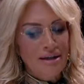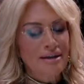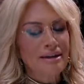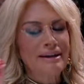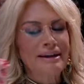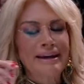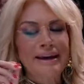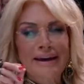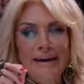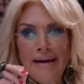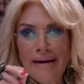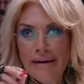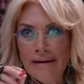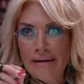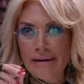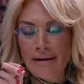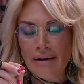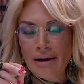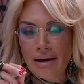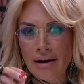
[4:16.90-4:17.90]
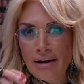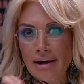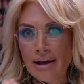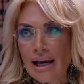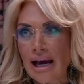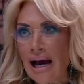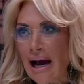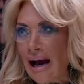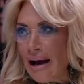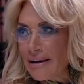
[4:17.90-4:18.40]
que
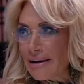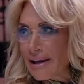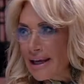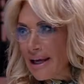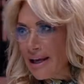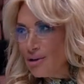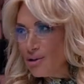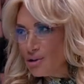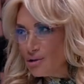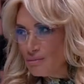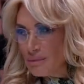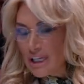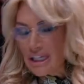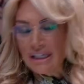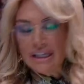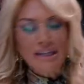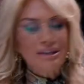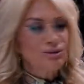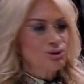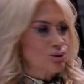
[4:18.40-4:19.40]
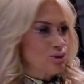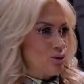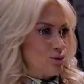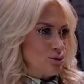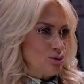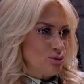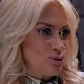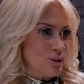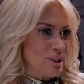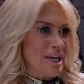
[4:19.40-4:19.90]
aquellos
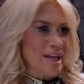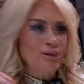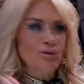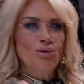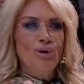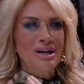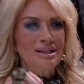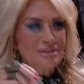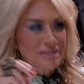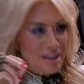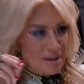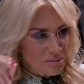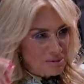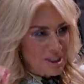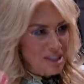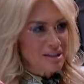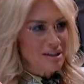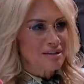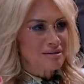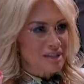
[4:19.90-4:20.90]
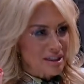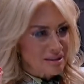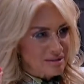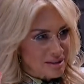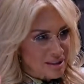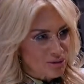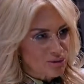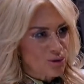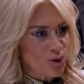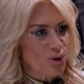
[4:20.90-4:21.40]
ministros que no acepten el
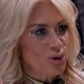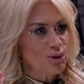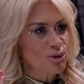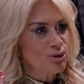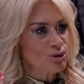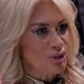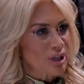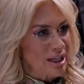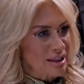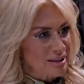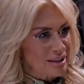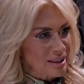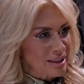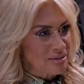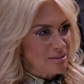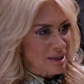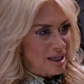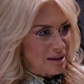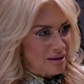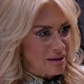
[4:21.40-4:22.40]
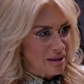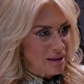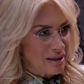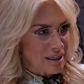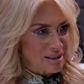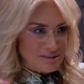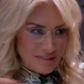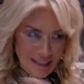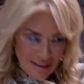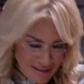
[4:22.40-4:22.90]
transitorio Saldívar
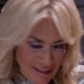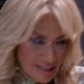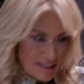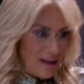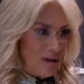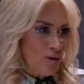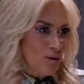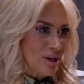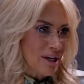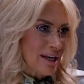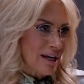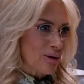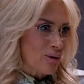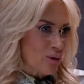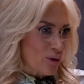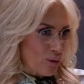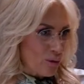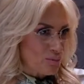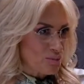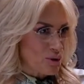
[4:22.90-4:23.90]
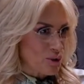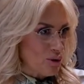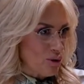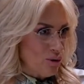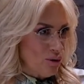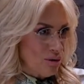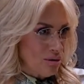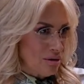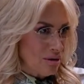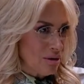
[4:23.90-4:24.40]
están del lado de la
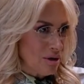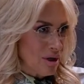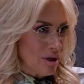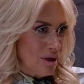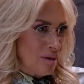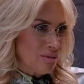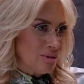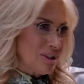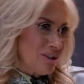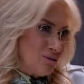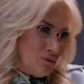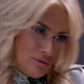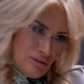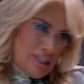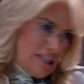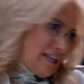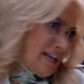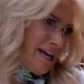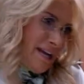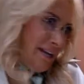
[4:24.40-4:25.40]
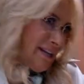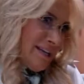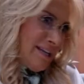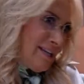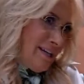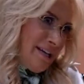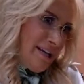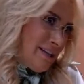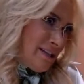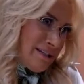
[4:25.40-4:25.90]
corrupción. Pues ¿Es tirar
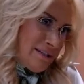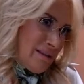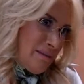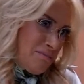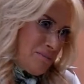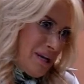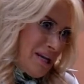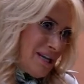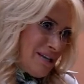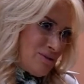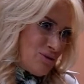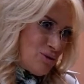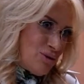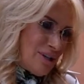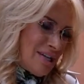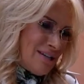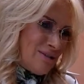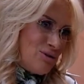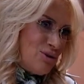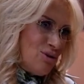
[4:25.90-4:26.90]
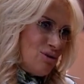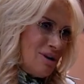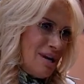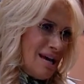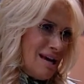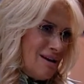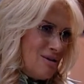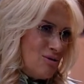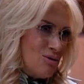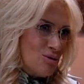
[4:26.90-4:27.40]
línea desde Palacio
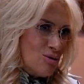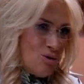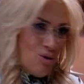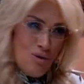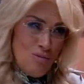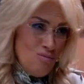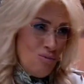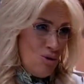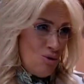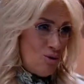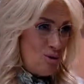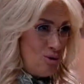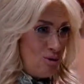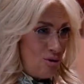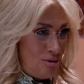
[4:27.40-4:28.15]
Nacional o cómo?